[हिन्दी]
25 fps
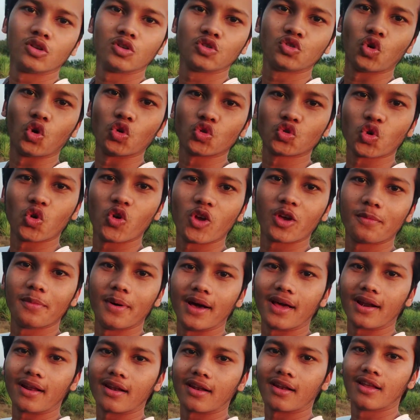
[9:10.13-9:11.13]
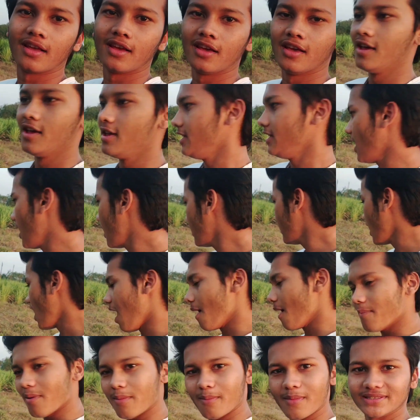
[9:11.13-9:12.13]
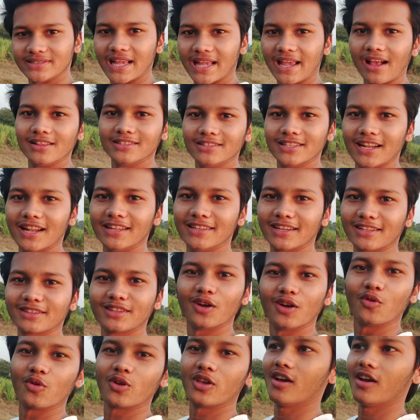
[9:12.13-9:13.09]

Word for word: सोचो एक बार क्या यहाँ पे मैं साइकिल चला सकता हूँ